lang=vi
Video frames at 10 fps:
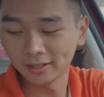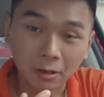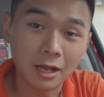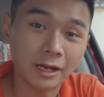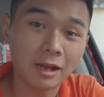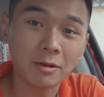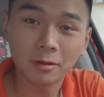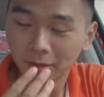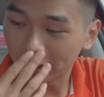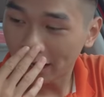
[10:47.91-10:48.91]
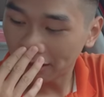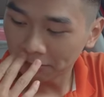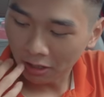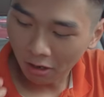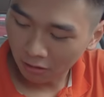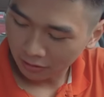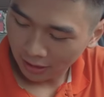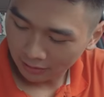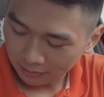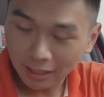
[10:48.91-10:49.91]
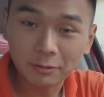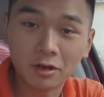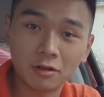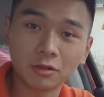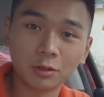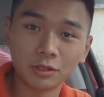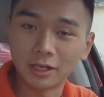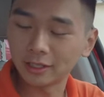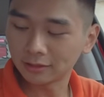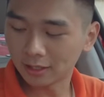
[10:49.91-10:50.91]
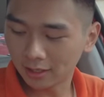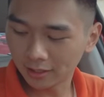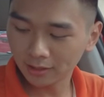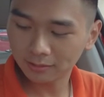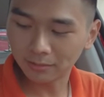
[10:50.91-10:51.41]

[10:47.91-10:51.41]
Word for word: Hoặc là anh em nào mà đang bị ho chẳng hạn, đang bị ho như tôi chẳng hạn đấy,